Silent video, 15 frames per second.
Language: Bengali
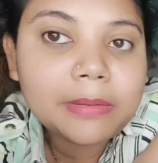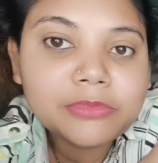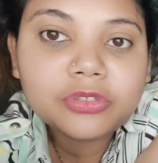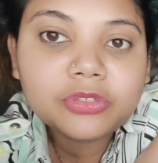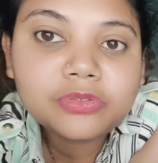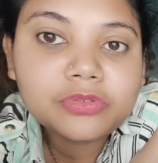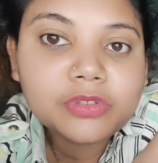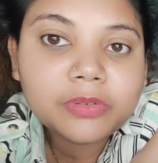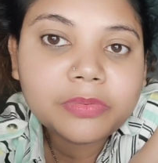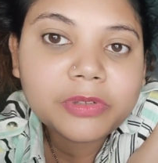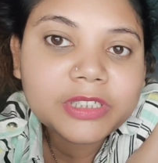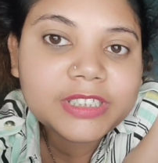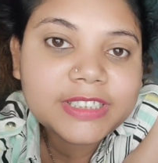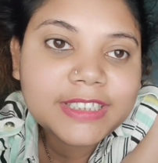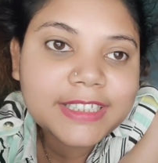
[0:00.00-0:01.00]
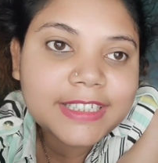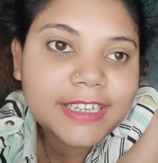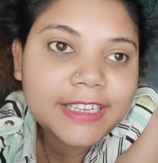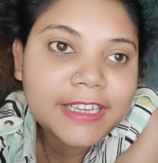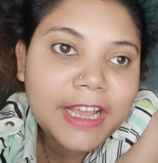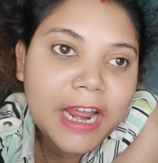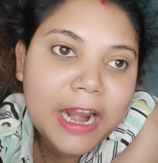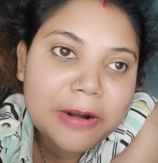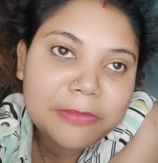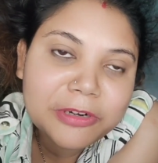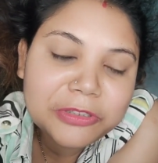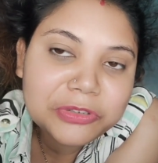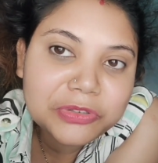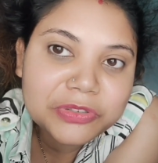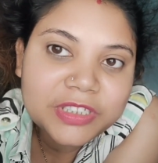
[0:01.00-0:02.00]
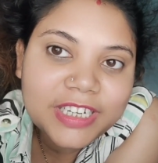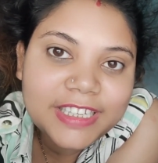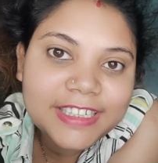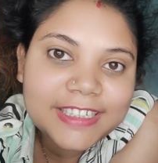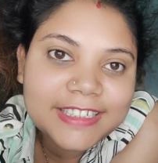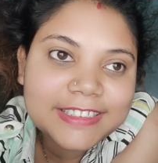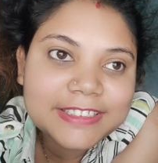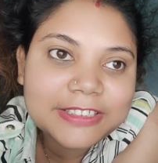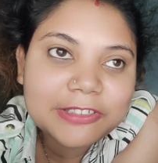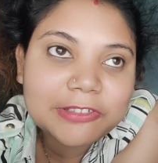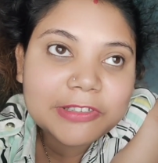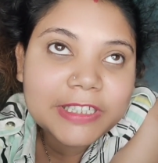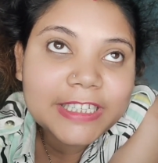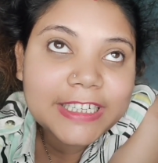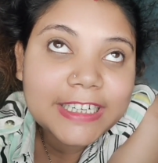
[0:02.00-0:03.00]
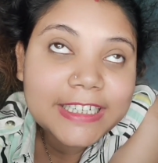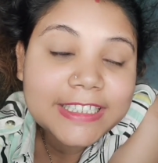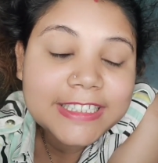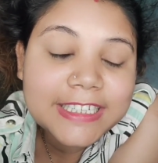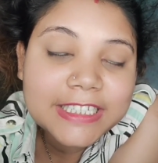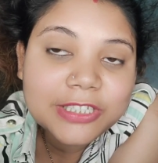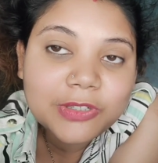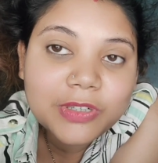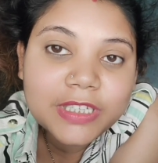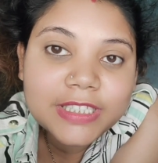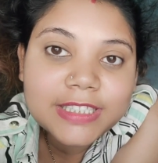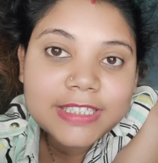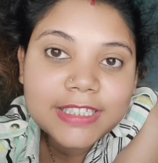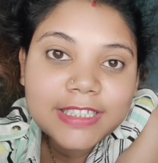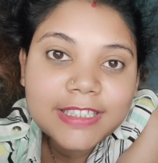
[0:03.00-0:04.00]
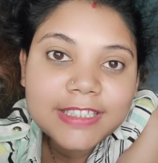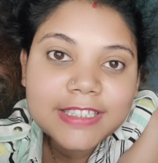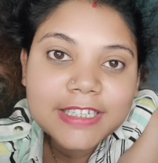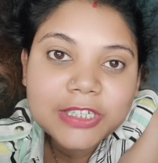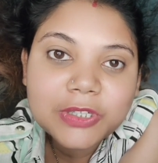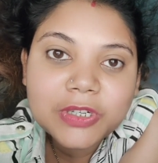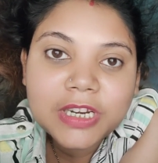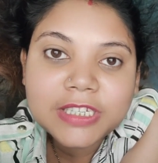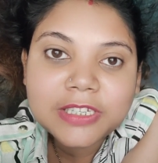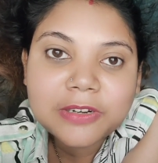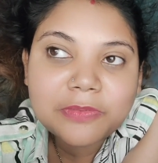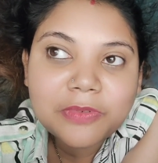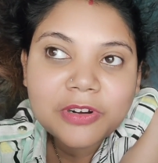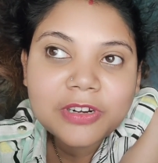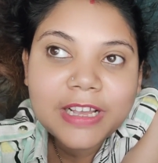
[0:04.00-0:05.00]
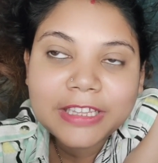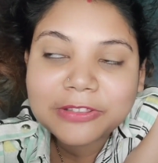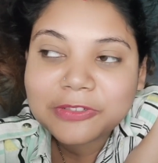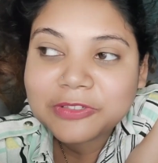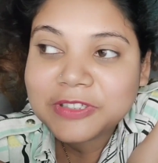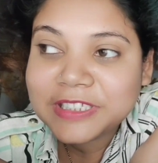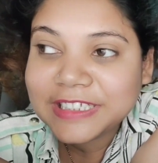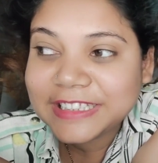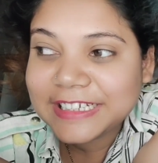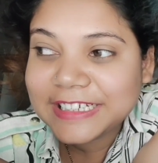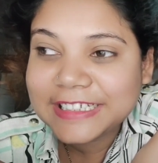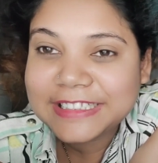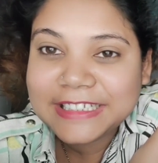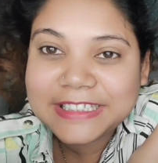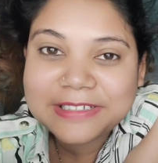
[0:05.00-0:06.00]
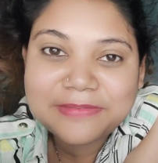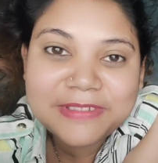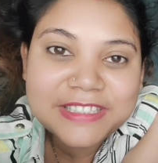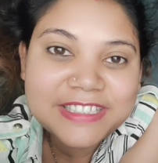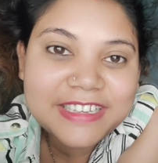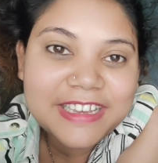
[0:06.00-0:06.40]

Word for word: তো শুয়ে পড়েছে দেখলেই আমার চোখটা লেগে গেছিল এখানে স্টেশন এসছে স্টেশন আসার পর এত চিৎকার চেঁচামেচি